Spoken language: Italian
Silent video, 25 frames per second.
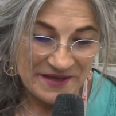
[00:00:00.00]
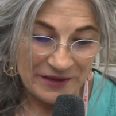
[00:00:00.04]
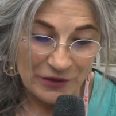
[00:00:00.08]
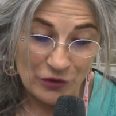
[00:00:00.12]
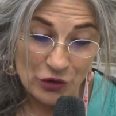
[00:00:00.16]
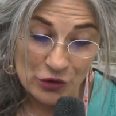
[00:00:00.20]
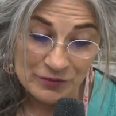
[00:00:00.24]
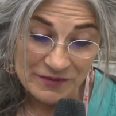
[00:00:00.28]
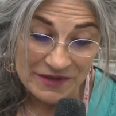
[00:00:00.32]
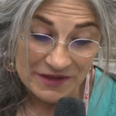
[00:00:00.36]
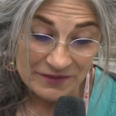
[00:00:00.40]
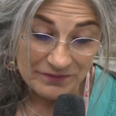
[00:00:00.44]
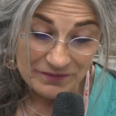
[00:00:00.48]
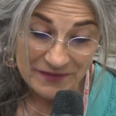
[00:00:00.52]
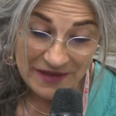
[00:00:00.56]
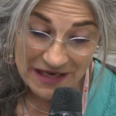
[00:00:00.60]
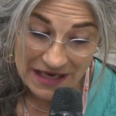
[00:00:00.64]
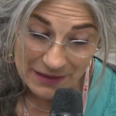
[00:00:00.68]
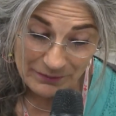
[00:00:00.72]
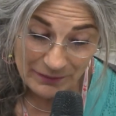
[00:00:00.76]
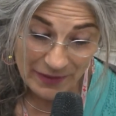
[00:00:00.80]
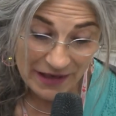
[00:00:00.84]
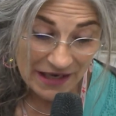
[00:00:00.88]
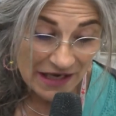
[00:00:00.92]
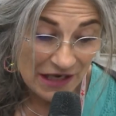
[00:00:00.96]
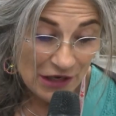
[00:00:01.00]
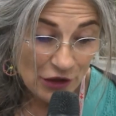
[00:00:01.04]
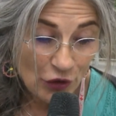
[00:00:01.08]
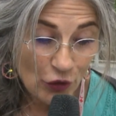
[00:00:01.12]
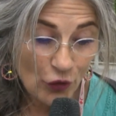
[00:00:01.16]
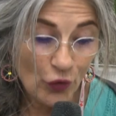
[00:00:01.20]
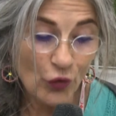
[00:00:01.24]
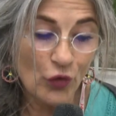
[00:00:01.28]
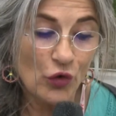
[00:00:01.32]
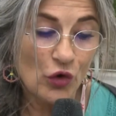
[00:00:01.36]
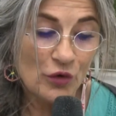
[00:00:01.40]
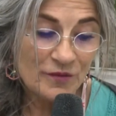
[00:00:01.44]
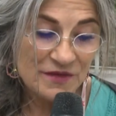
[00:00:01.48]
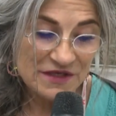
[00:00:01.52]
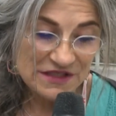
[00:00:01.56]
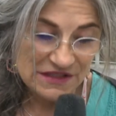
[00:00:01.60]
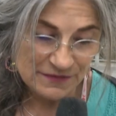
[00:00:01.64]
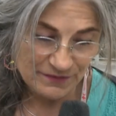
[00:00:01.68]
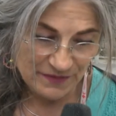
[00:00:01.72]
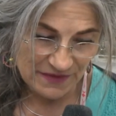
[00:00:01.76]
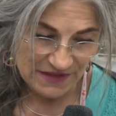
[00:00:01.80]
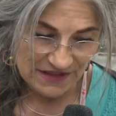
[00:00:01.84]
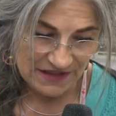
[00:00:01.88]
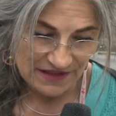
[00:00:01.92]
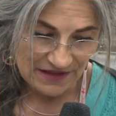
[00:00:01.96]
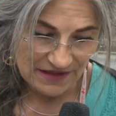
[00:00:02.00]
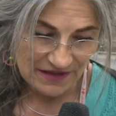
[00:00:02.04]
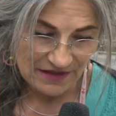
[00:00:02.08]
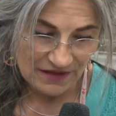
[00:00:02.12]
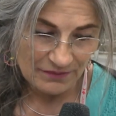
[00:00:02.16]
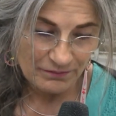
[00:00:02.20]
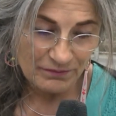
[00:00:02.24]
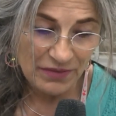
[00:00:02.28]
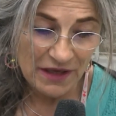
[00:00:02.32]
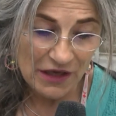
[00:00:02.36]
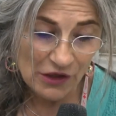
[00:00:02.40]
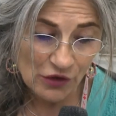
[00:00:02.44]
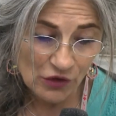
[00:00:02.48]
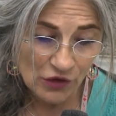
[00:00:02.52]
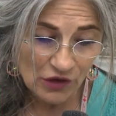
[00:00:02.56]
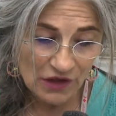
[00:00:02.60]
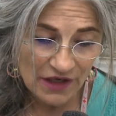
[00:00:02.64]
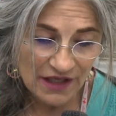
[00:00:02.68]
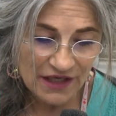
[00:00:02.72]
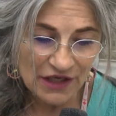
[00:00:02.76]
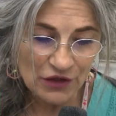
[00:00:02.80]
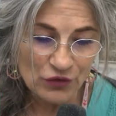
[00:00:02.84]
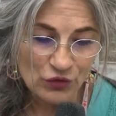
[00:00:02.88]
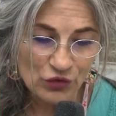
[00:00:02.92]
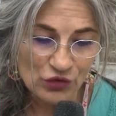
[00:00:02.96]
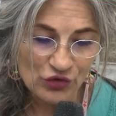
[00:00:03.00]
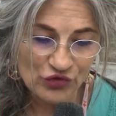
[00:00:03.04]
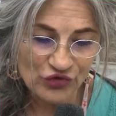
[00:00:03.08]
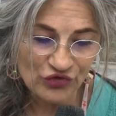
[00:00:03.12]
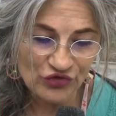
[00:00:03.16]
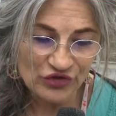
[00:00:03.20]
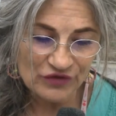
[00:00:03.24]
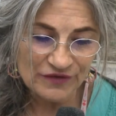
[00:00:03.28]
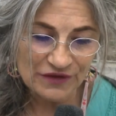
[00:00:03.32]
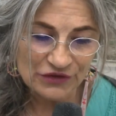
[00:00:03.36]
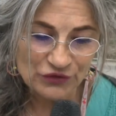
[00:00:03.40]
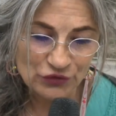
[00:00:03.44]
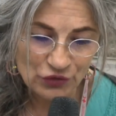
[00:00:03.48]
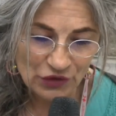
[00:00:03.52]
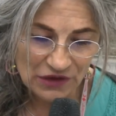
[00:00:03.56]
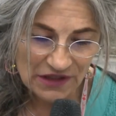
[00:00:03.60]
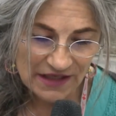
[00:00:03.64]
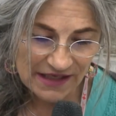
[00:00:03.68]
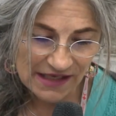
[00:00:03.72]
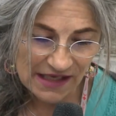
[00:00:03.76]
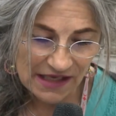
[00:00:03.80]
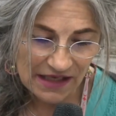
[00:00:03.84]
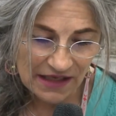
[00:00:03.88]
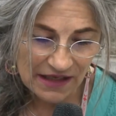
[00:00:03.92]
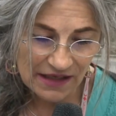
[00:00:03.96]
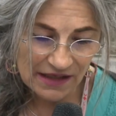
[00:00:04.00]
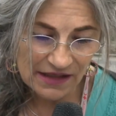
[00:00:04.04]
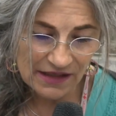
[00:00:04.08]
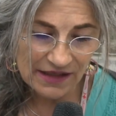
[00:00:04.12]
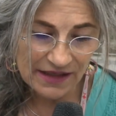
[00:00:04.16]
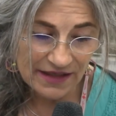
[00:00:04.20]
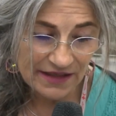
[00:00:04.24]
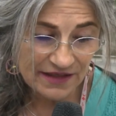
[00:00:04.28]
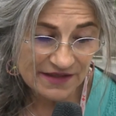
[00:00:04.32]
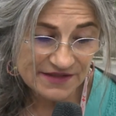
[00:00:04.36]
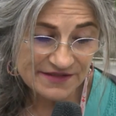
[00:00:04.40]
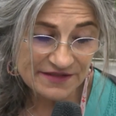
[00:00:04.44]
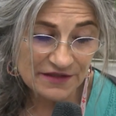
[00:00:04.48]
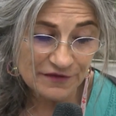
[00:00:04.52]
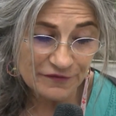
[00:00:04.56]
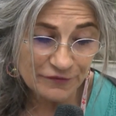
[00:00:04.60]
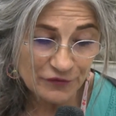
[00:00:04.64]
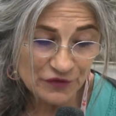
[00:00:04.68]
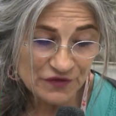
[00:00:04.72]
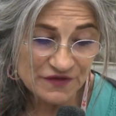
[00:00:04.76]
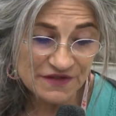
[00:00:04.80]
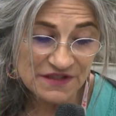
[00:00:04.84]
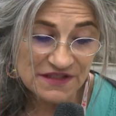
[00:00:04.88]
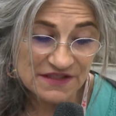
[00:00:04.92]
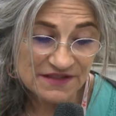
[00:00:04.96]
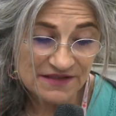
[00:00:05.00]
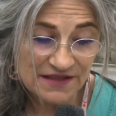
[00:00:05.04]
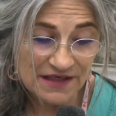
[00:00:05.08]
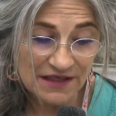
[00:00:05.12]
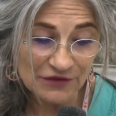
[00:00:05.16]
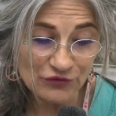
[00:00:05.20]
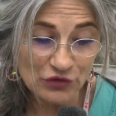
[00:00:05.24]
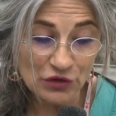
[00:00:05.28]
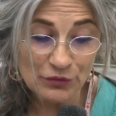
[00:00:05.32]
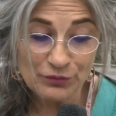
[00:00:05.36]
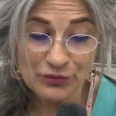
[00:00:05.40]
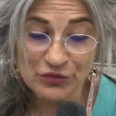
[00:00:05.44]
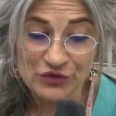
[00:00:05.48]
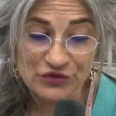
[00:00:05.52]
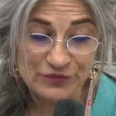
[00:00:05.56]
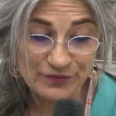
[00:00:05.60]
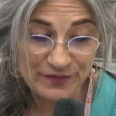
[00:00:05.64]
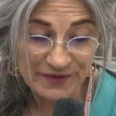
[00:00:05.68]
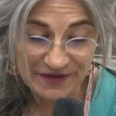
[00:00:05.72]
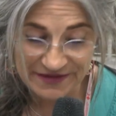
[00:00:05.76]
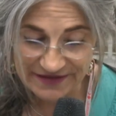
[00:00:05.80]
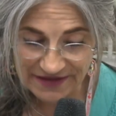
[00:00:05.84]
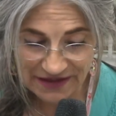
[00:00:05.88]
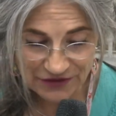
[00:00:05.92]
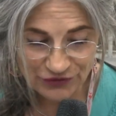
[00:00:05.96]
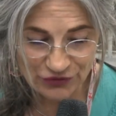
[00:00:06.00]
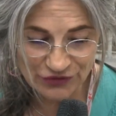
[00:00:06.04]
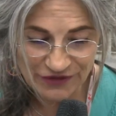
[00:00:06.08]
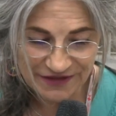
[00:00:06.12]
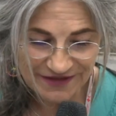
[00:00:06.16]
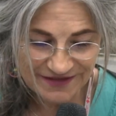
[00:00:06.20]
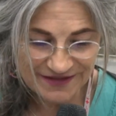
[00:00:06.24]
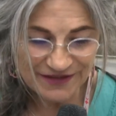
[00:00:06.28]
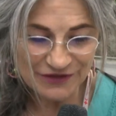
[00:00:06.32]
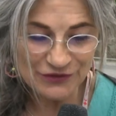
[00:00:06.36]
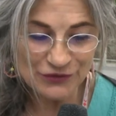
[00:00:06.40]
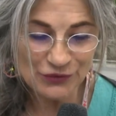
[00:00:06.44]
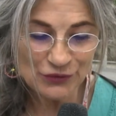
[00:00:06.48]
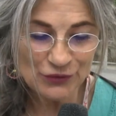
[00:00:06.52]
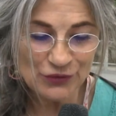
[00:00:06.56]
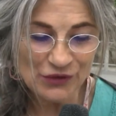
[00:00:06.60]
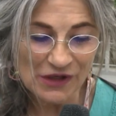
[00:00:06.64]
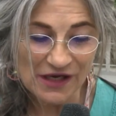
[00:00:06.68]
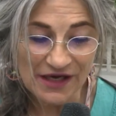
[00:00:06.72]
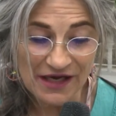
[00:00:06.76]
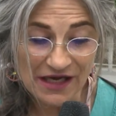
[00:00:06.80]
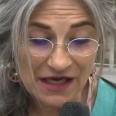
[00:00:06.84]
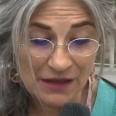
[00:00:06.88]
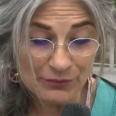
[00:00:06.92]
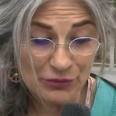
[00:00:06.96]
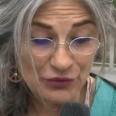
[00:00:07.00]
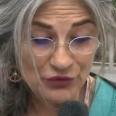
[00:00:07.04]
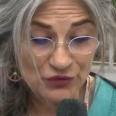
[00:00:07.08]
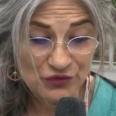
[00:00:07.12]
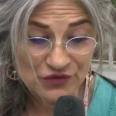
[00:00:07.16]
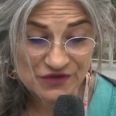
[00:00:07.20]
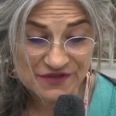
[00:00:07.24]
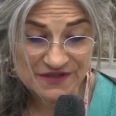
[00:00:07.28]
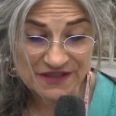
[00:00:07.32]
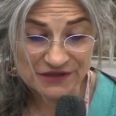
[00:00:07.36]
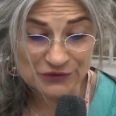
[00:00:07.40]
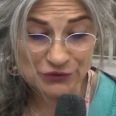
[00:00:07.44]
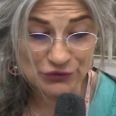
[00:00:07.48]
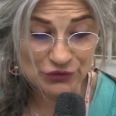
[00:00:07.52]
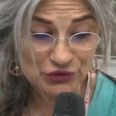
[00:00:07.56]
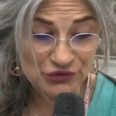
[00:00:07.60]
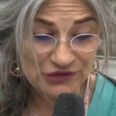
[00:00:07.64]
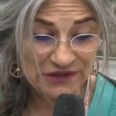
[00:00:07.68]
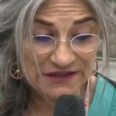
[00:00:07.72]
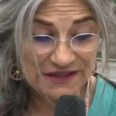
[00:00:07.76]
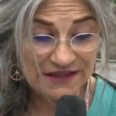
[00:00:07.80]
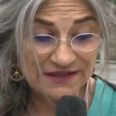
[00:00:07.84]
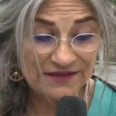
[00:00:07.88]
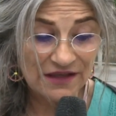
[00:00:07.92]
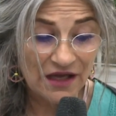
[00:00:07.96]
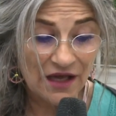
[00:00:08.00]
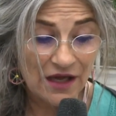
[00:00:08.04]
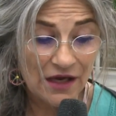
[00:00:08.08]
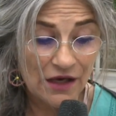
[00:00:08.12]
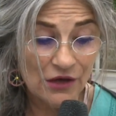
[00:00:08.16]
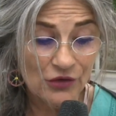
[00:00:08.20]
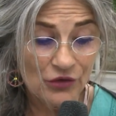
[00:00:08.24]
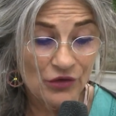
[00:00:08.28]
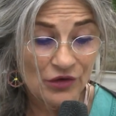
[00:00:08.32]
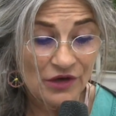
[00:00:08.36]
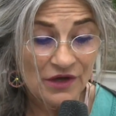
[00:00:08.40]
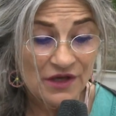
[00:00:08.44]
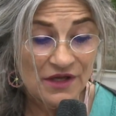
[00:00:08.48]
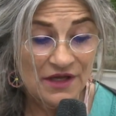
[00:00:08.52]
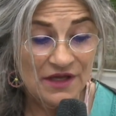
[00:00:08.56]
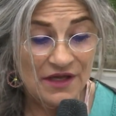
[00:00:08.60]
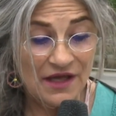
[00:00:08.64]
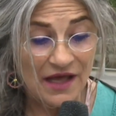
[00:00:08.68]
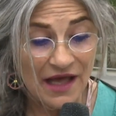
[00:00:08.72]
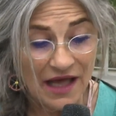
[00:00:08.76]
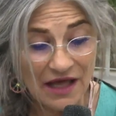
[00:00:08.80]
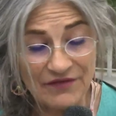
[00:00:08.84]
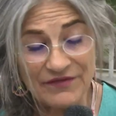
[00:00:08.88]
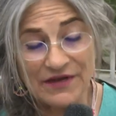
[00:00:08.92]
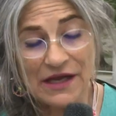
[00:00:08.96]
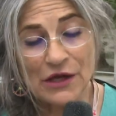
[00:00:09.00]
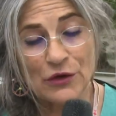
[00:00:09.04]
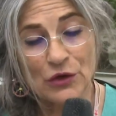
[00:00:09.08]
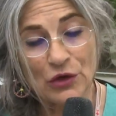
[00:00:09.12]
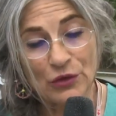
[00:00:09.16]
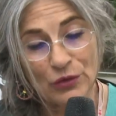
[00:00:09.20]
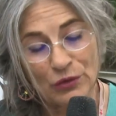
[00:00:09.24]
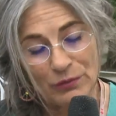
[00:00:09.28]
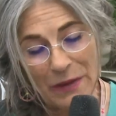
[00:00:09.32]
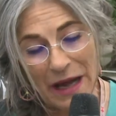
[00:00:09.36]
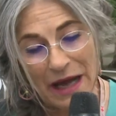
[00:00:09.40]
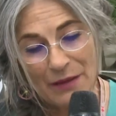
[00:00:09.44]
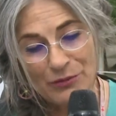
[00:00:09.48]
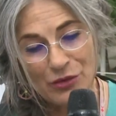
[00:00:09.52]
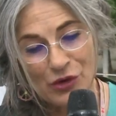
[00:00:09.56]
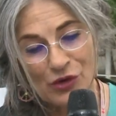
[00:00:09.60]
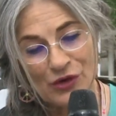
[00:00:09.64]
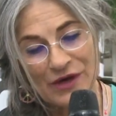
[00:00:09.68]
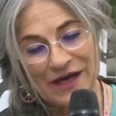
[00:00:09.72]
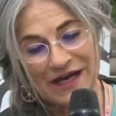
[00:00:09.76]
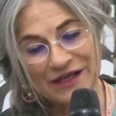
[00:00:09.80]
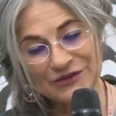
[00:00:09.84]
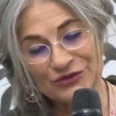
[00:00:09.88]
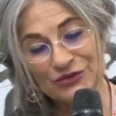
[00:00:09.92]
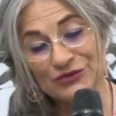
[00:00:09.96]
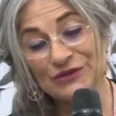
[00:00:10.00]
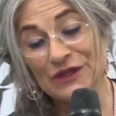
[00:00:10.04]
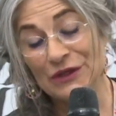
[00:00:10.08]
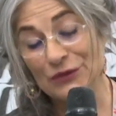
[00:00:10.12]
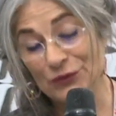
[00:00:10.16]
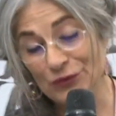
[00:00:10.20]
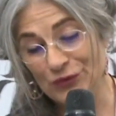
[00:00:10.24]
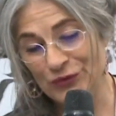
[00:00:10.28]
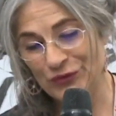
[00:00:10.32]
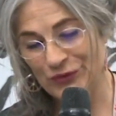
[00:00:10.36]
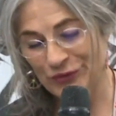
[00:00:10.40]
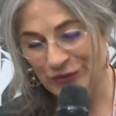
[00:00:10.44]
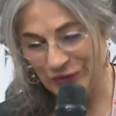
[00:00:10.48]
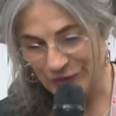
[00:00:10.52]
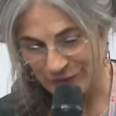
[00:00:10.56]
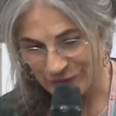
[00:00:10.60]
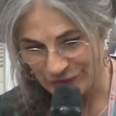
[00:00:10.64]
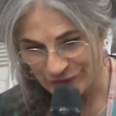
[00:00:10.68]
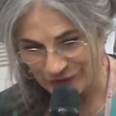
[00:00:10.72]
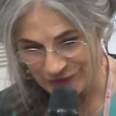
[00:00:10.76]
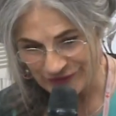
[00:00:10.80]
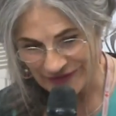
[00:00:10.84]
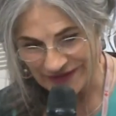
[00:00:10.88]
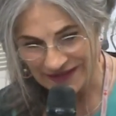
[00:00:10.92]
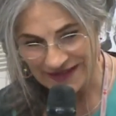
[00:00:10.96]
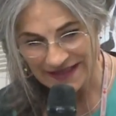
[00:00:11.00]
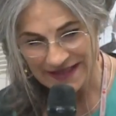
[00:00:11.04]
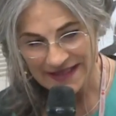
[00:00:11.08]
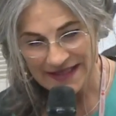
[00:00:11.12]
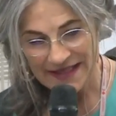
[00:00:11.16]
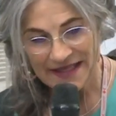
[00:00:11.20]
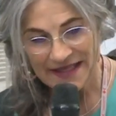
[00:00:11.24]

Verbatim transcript: come, nella pelle come spine, parole che non riuscivo a tollerare e che se fossi stato il più spietato dittatore a capo di uno Stato totalitario avrei abrogato dall'uso comune.